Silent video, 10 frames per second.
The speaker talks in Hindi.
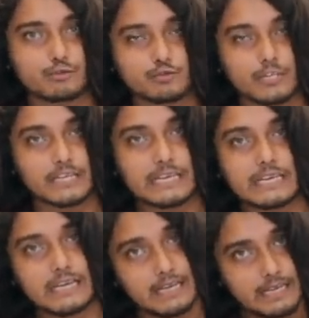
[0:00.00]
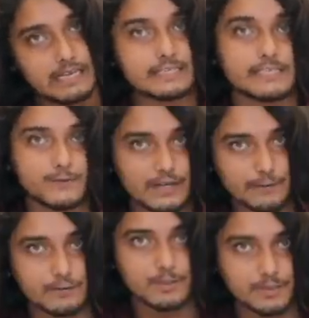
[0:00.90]
किया उसको देखने के लिए एस एस फॉर
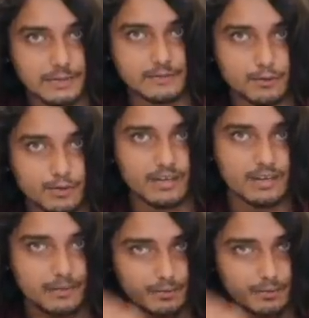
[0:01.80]
लाइफ को सब्सक्राइब जरूर करना